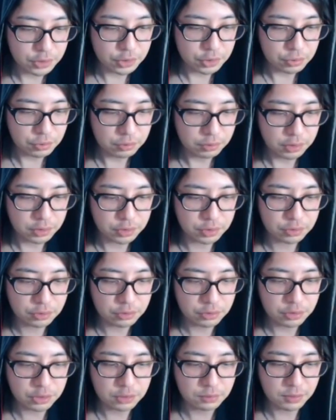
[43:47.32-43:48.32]
一応ね
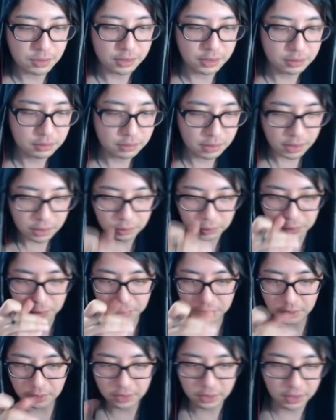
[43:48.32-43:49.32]
10時までぐらいの
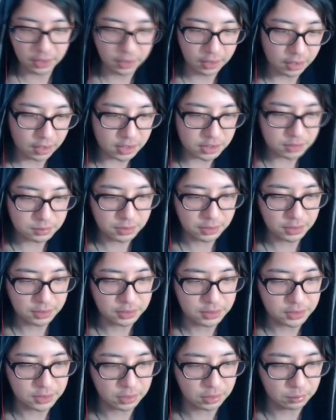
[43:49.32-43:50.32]
予定で始め
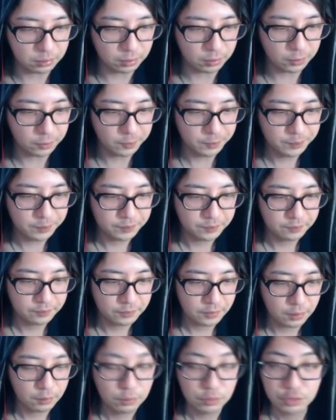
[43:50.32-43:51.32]
たんですけども、
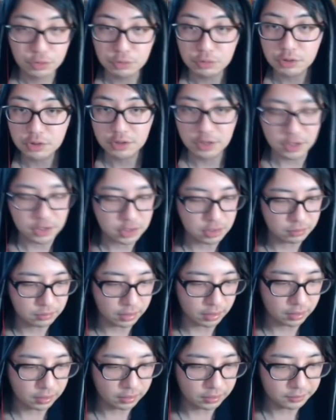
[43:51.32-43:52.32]
もう10時になっちゃう
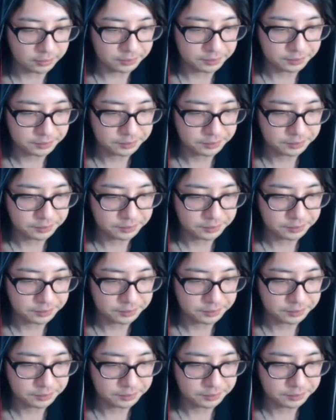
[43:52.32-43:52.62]
んだな。